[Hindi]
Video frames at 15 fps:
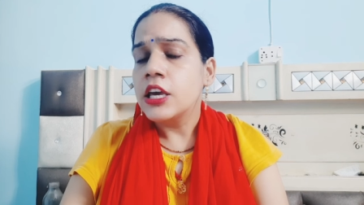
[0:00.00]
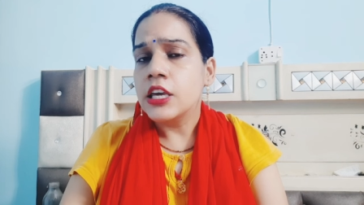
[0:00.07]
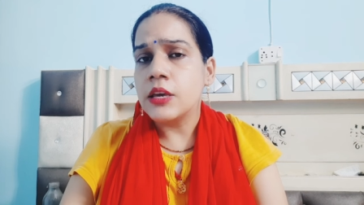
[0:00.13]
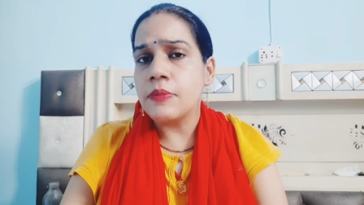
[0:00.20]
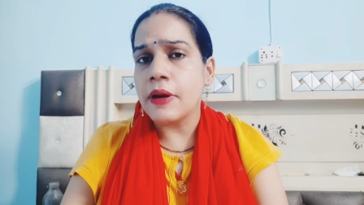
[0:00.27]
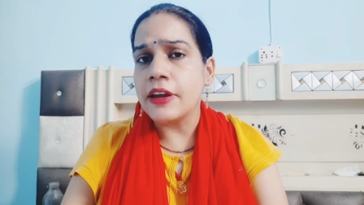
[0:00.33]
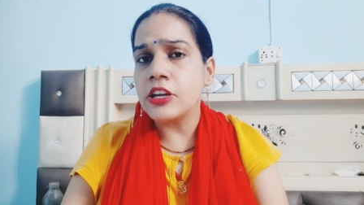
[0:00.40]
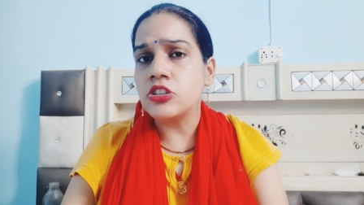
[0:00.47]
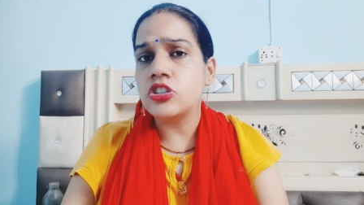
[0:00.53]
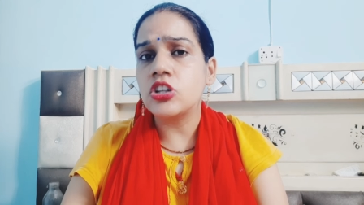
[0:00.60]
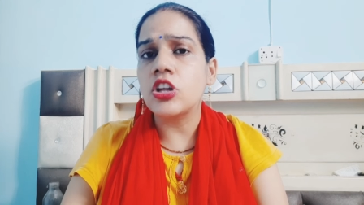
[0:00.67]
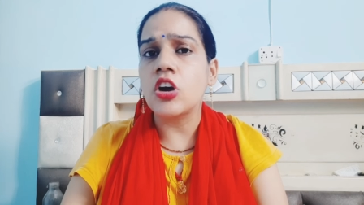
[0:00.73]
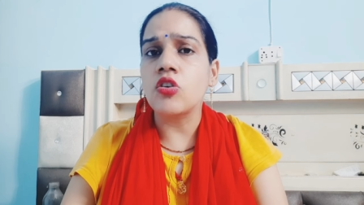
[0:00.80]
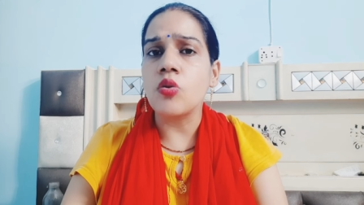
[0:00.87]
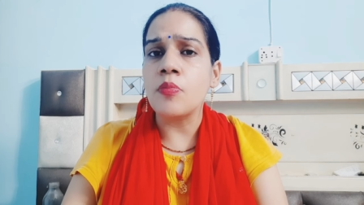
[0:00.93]
कि भाई
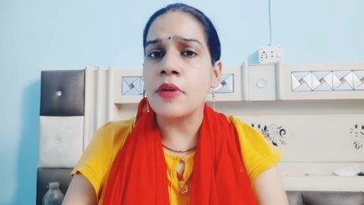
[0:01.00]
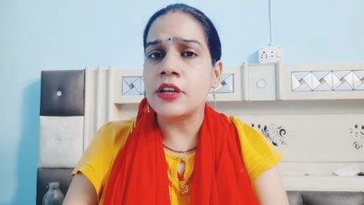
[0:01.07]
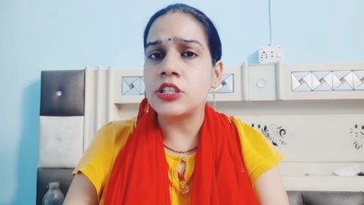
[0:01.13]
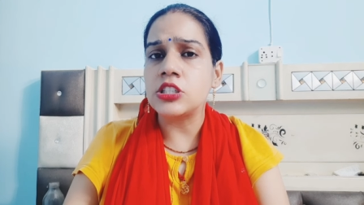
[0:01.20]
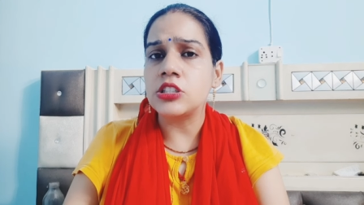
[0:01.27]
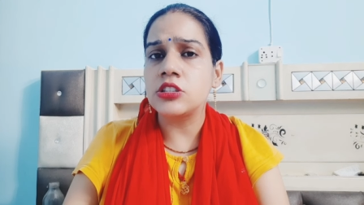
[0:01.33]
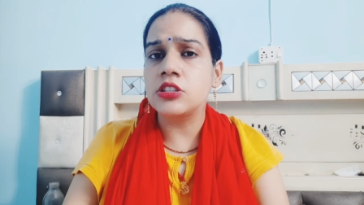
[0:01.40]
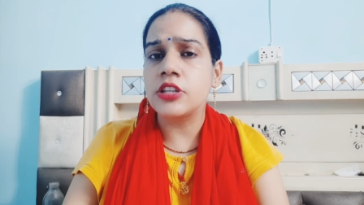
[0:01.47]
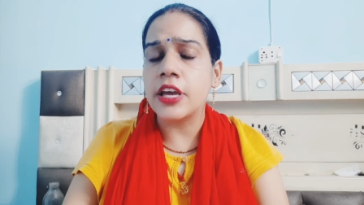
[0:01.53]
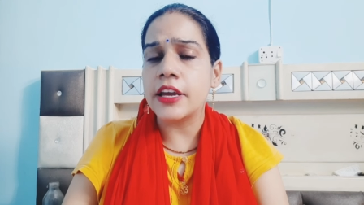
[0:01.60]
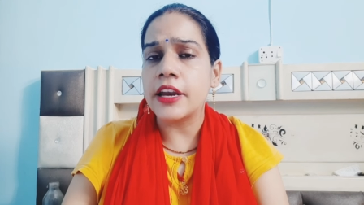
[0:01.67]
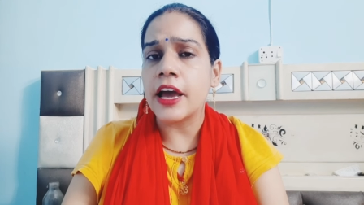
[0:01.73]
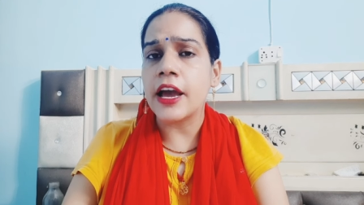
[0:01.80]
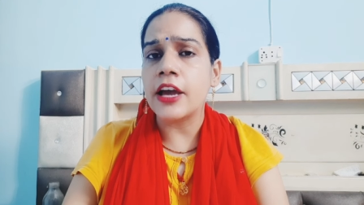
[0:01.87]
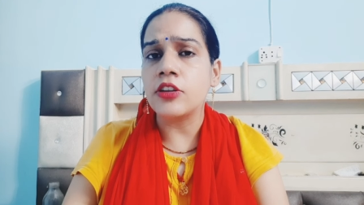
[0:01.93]
रिश्तेदारों को मैसेज
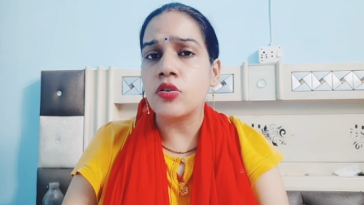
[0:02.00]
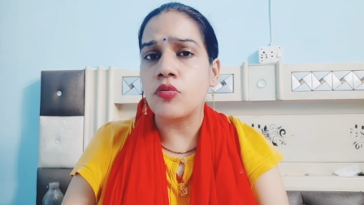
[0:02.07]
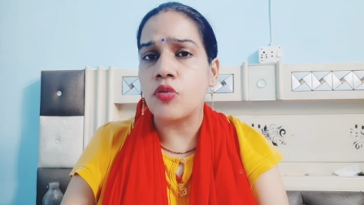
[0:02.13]
देना है तो